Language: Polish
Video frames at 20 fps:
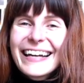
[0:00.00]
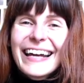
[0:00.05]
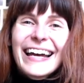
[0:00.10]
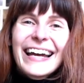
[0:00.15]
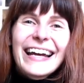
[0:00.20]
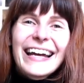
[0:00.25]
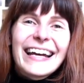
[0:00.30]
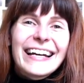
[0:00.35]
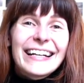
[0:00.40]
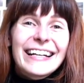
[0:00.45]

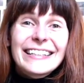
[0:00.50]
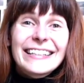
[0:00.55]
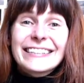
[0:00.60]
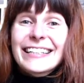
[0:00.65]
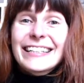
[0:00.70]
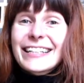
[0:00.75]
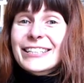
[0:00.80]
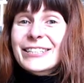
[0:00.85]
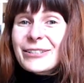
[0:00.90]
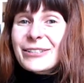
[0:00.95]
E,
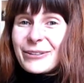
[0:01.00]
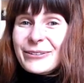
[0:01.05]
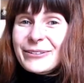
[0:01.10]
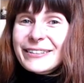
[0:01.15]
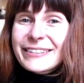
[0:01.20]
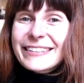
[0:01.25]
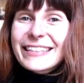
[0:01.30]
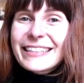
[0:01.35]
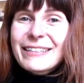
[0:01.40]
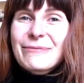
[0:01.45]
te
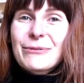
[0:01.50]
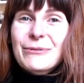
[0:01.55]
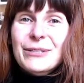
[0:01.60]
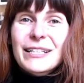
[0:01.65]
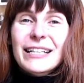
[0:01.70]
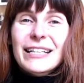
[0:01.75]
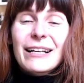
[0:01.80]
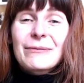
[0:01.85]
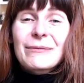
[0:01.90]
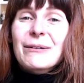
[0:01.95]
książki
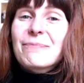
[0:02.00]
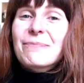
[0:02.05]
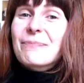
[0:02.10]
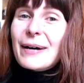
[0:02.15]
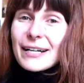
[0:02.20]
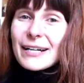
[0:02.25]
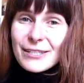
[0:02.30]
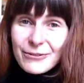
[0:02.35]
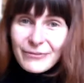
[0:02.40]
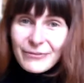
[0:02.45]
były dla mnie
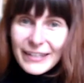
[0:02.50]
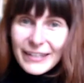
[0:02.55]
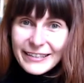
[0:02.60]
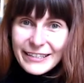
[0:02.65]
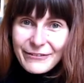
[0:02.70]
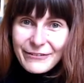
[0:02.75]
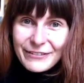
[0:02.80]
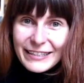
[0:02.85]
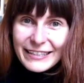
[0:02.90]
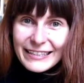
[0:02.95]
bardzo
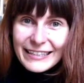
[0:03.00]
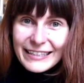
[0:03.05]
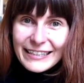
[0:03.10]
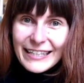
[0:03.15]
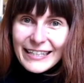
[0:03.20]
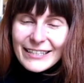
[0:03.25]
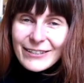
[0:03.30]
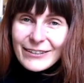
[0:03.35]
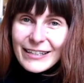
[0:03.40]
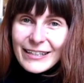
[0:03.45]
ważne w czasach
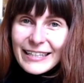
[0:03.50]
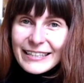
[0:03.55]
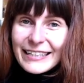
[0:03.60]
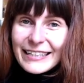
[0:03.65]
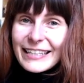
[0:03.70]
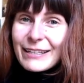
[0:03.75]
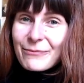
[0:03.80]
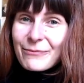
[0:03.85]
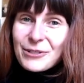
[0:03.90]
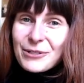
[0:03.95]
nastoletnich
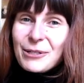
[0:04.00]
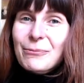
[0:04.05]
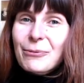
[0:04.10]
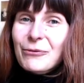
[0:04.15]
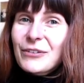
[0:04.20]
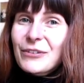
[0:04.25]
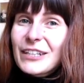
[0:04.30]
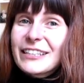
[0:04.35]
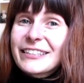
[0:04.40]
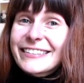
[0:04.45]
i muszę
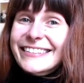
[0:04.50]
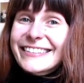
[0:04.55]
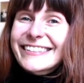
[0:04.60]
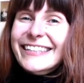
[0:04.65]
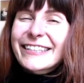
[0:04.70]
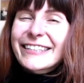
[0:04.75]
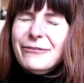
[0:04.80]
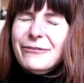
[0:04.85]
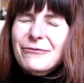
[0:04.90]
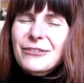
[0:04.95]
powiedzieć, że
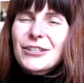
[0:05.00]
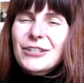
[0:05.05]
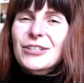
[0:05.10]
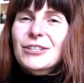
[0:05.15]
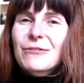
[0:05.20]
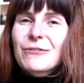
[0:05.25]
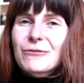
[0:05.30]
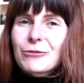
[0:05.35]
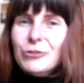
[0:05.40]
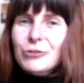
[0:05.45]

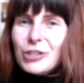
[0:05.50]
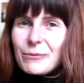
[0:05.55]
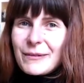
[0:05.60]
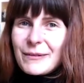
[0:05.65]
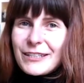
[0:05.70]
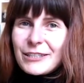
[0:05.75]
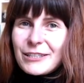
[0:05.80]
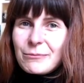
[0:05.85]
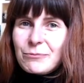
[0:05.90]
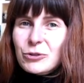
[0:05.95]
rzeczywiście w dużej
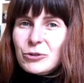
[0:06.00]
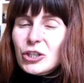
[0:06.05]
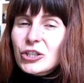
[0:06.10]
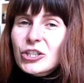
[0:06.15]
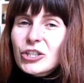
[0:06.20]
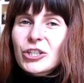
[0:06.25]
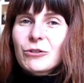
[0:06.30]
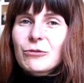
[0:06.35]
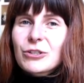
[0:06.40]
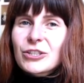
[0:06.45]
mierze
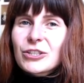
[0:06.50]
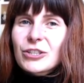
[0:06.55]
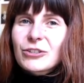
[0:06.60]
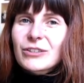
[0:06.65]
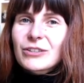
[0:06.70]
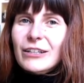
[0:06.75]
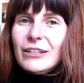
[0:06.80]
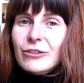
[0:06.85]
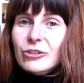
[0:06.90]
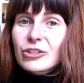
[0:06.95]
przyczyniły się do
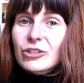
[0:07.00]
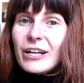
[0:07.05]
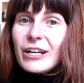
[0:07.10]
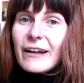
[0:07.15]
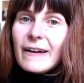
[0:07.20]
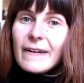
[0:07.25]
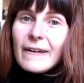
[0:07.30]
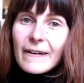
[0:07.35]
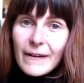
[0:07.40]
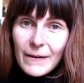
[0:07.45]
tego,
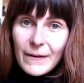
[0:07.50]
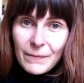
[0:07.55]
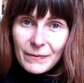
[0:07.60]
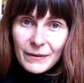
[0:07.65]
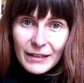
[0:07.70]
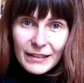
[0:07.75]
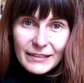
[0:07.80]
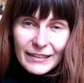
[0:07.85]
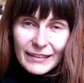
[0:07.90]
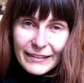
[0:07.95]
że
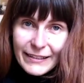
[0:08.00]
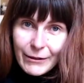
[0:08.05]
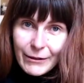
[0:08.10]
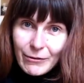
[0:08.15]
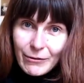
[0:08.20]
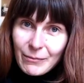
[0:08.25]
Mm, zaczęłam